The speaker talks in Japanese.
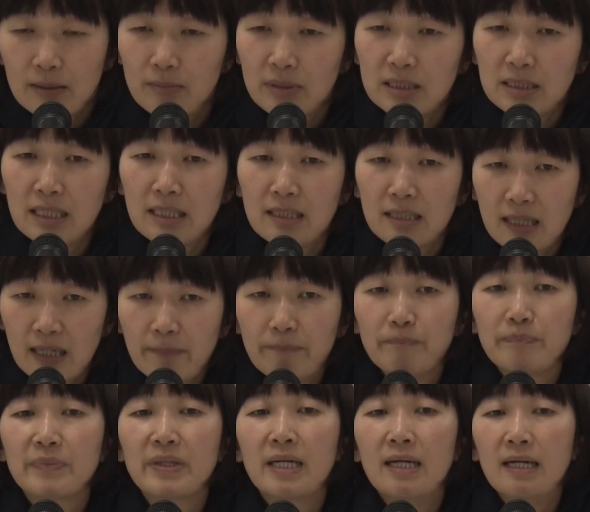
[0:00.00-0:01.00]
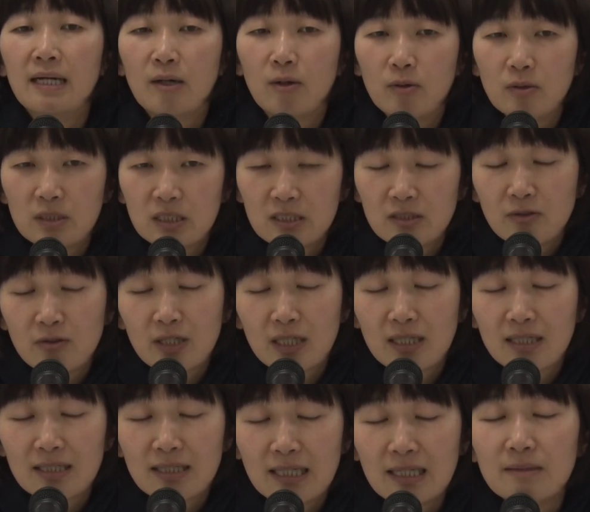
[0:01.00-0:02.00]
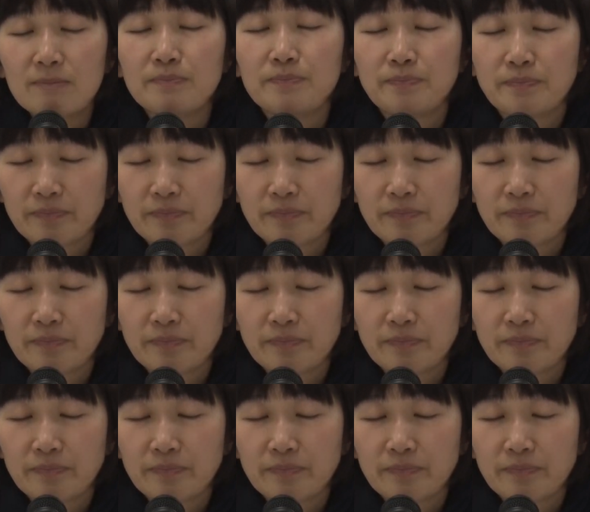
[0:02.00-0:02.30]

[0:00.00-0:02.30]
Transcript: けませんがお家の中で